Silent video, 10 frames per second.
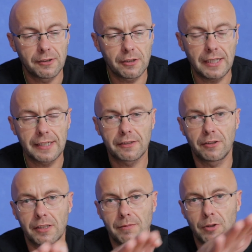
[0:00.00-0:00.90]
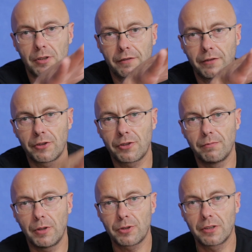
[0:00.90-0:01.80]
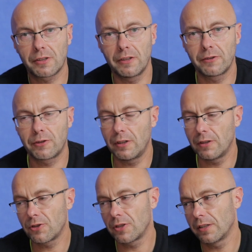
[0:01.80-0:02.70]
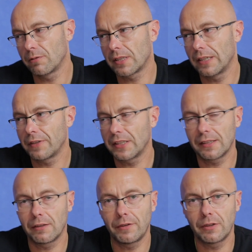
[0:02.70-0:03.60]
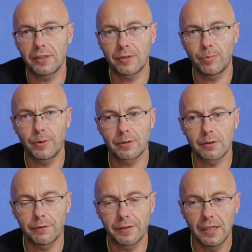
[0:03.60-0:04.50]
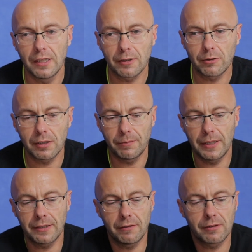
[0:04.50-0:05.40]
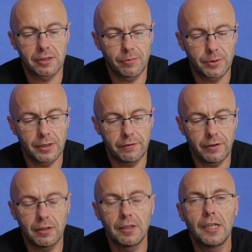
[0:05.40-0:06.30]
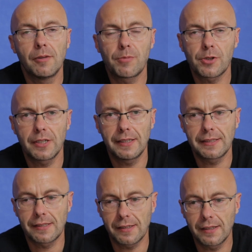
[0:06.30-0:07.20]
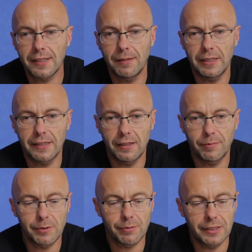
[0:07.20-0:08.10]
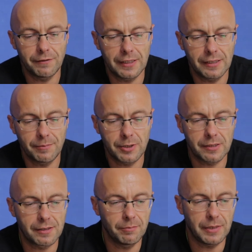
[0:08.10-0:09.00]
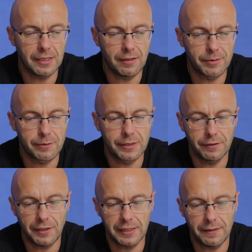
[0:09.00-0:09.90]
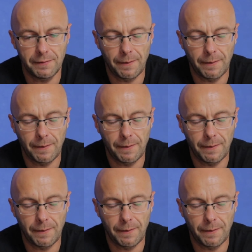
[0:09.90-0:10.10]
Track to jest możliwość motion control, czyli ustawienia dowolnych punktów, które będą stopniowo przez kamerę obsługiwane, przez gimbala obsługiwane.